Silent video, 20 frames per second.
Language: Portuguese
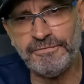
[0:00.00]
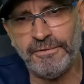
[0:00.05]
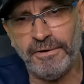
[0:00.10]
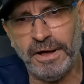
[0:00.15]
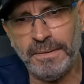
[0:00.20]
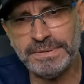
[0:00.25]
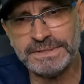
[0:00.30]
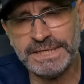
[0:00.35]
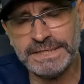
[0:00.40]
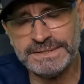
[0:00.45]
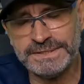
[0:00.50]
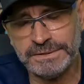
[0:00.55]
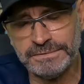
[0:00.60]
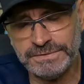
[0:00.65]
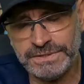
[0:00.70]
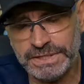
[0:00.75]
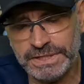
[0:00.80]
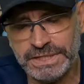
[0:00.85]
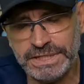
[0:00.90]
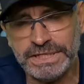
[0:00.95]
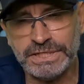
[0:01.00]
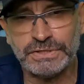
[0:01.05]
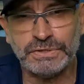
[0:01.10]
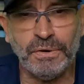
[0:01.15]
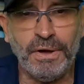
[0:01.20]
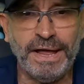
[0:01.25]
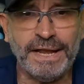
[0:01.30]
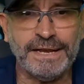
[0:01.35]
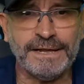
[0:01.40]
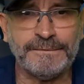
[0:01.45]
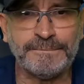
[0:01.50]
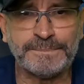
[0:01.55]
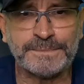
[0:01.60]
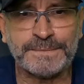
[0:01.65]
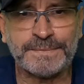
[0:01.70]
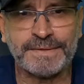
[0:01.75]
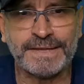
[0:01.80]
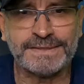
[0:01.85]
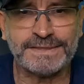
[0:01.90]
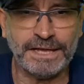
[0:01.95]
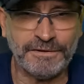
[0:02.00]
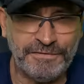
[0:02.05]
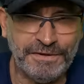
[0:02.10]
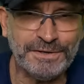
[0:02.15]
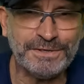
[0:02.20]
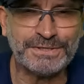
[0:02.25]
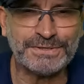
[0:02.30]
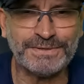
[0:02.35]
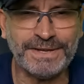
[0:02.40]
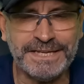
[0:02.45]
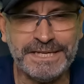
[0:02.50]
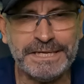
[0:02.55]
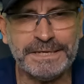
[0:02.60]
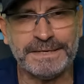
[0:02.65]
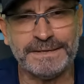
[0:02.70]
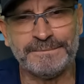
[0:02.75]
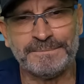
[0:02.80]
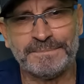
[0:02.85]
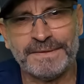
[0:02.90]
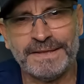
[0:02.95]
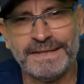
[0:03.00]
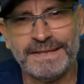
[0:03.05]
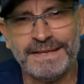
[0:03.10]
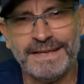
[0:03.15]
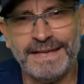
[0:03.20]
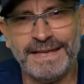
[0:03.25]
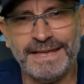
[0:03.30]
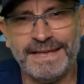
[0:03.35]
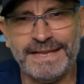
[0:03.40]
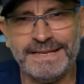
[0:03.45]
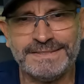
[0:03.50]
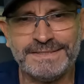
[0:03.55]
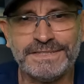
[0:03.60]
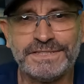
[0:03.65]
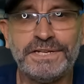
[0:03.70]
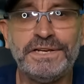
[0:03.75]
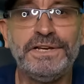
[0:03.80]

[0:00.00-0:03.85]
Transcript: forma, está dizendo o seguinte: olha, tá vendo isso aí? É, esses